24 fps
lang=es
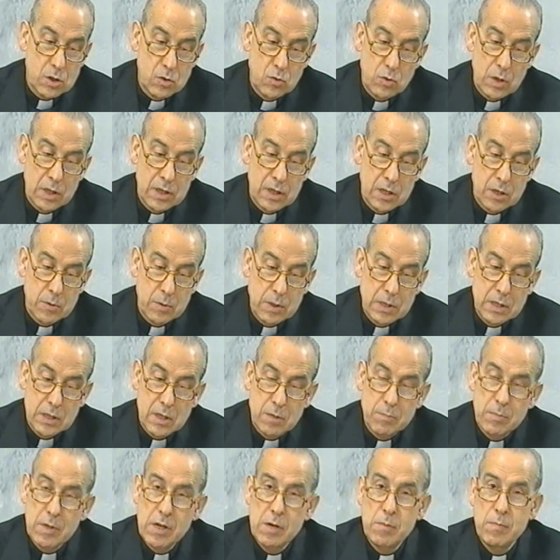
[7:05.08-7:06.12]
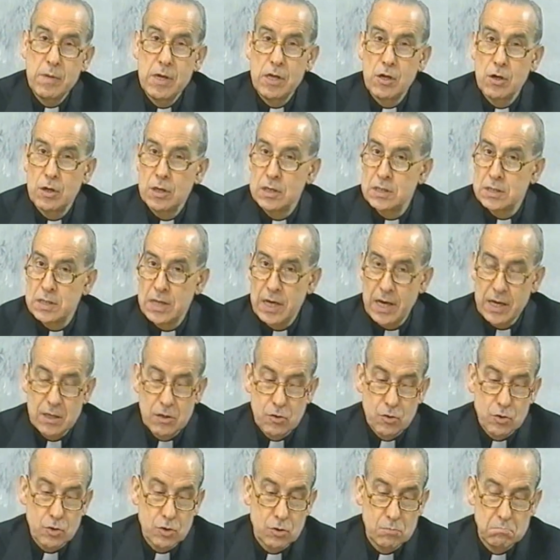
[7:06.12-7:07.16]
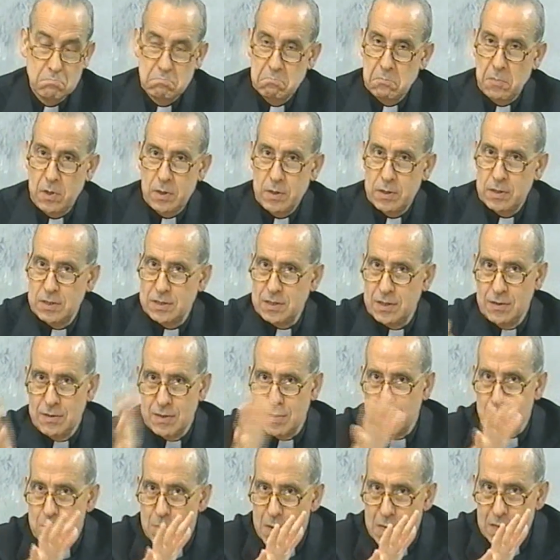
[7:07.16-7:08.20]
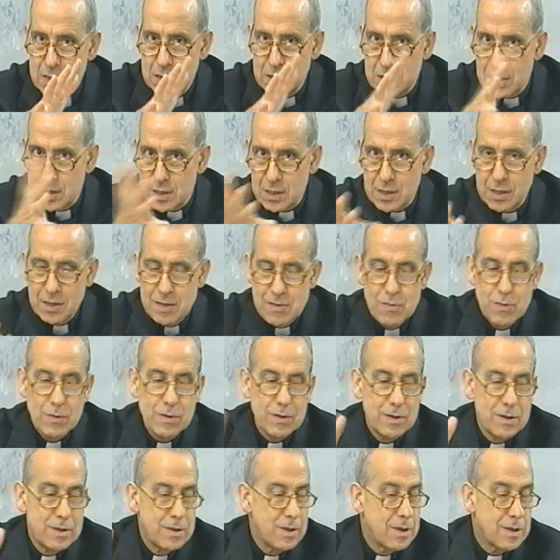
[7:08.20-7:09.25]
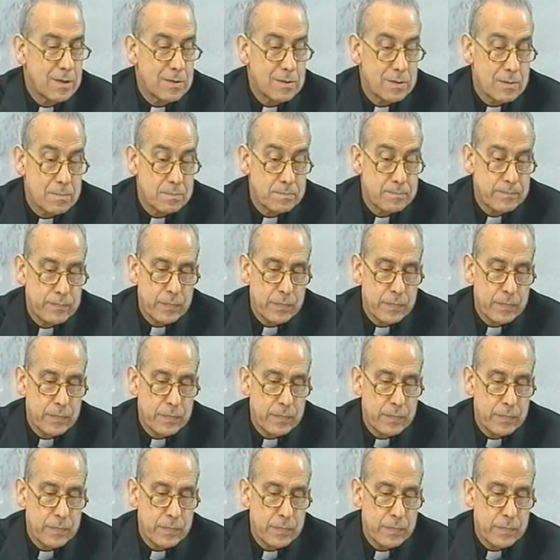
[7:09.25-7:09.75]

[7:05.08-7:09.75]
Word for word: durante 20.000 millones de años. se dicen 20, 15, 10.